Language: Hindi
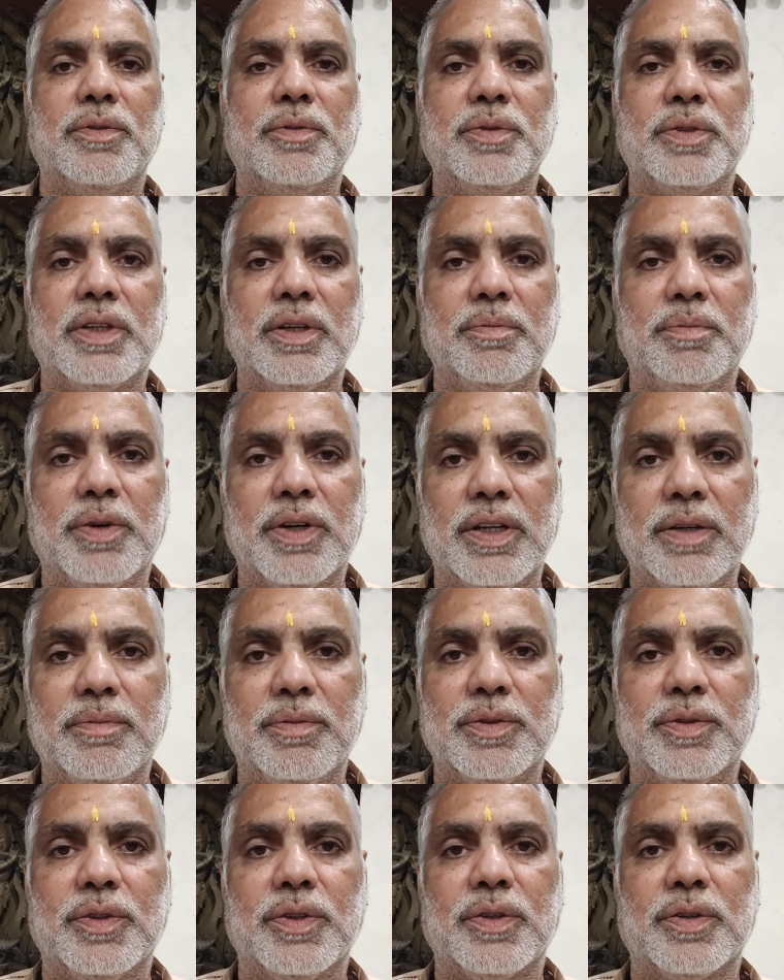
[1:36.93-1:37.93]
उनके बड़े
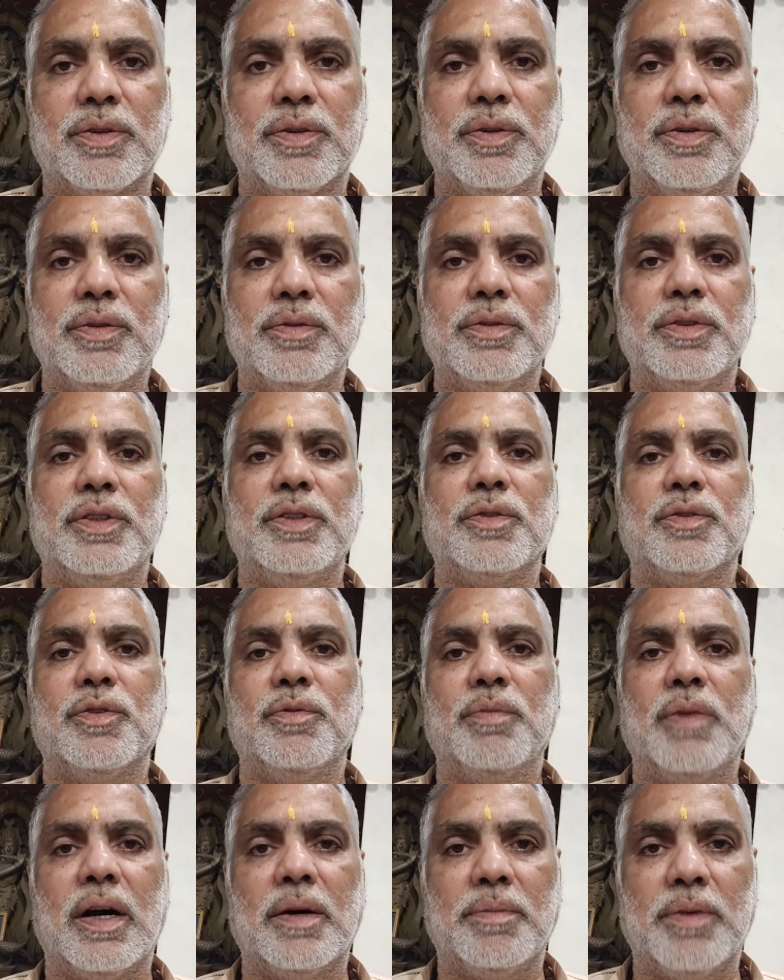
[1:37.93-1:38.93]
बुजुर्ग को जिनको
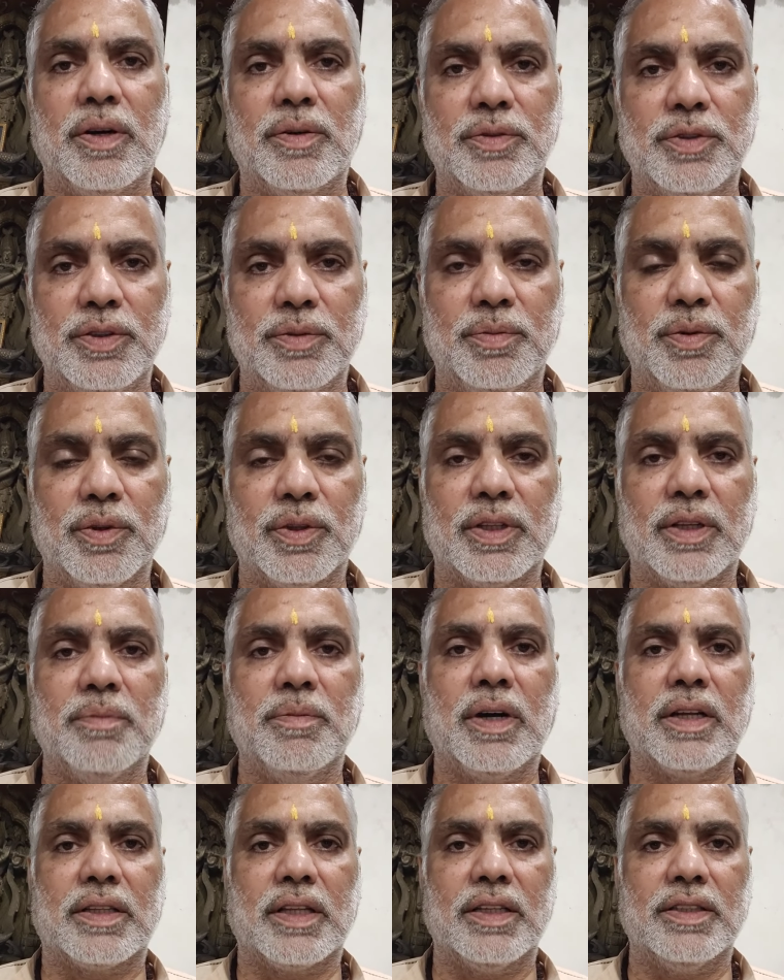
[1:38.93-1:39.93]
माँ बाबूजी बोलते हैं
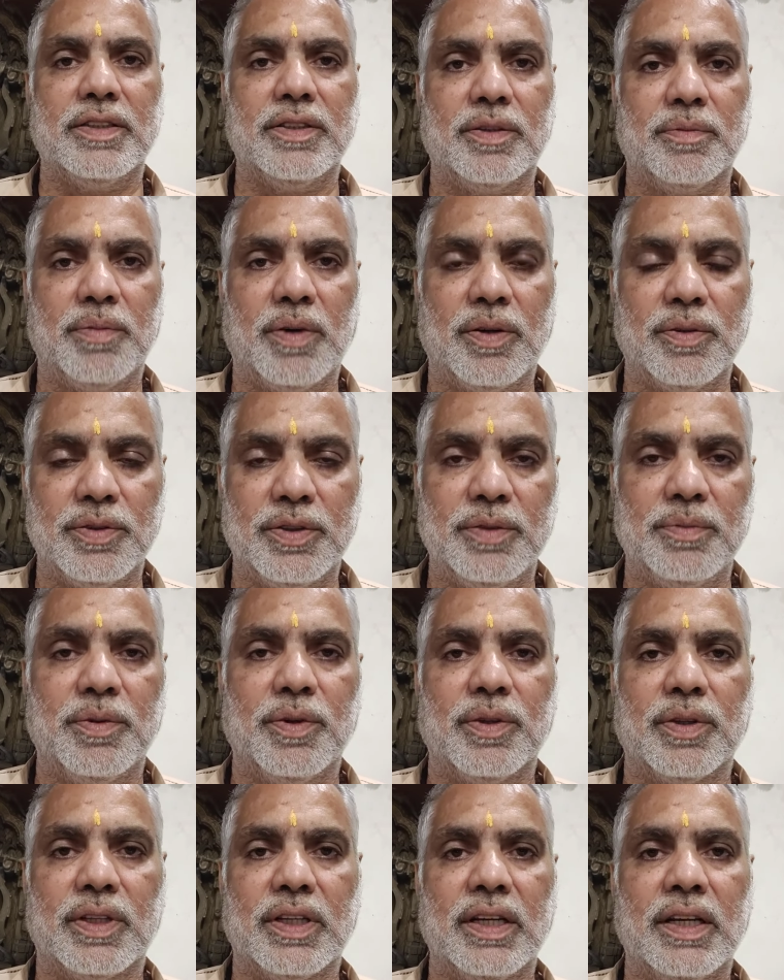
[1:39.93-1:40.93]
माताजी और बाबूजी
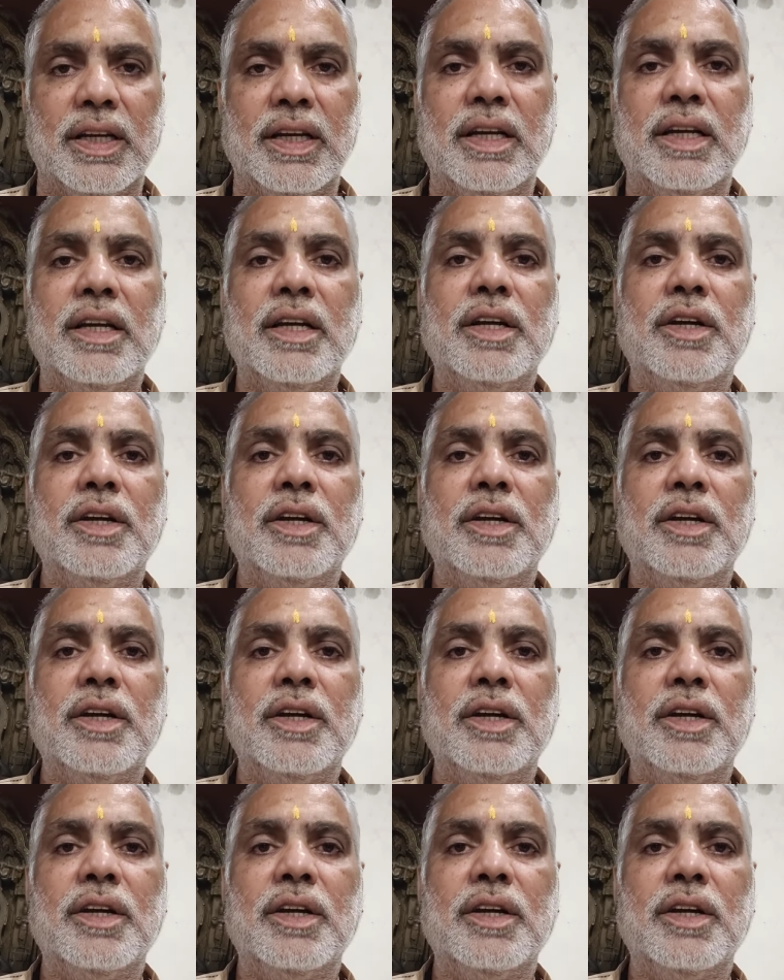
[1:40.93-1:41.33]
बोलते हैं